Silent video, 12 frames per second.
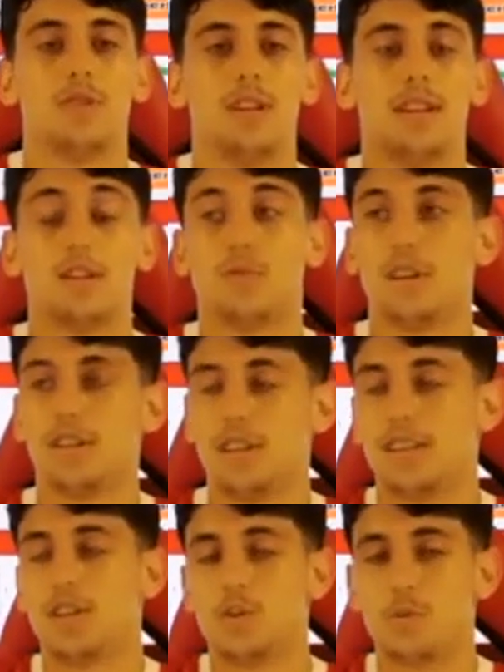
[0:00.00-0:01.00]
tre squadre,
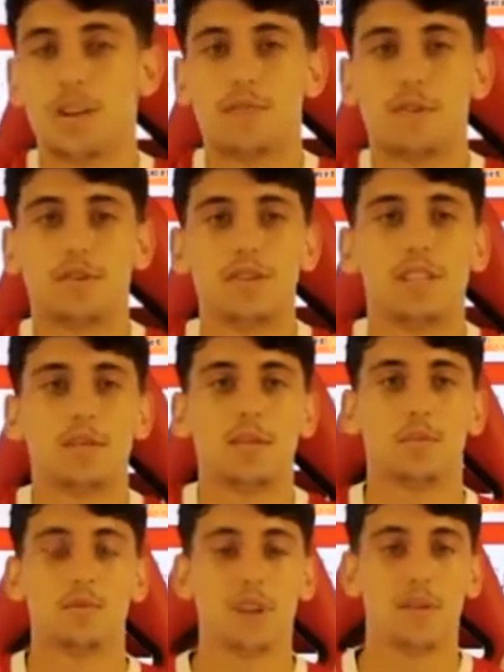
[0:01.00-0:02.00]
cioè tre squadre
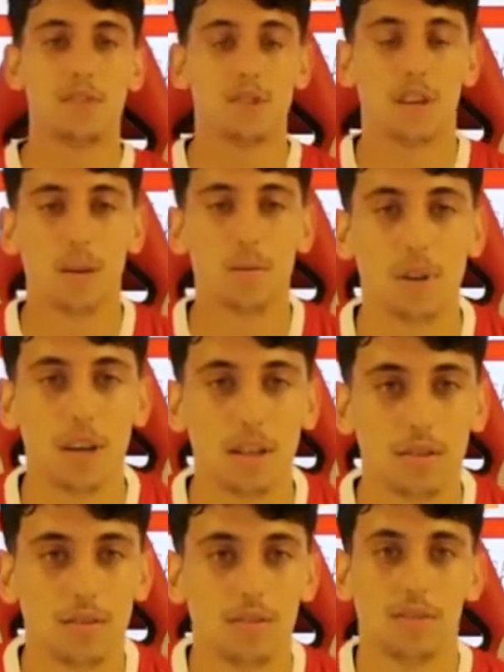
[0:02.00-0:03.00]
fortissime che puntano a vincere il
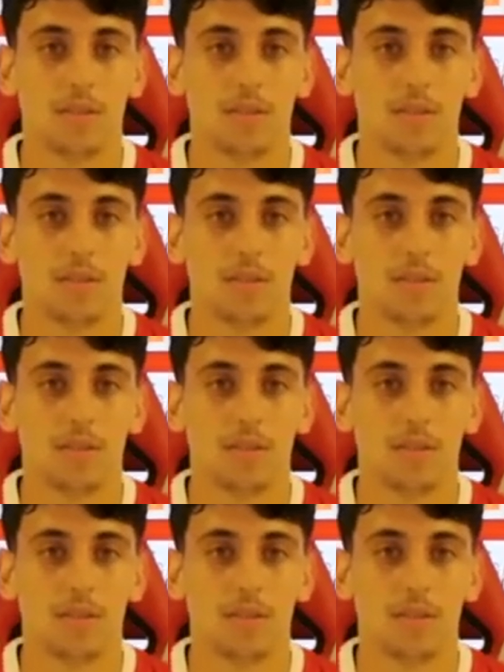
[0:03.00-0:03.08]
campionato.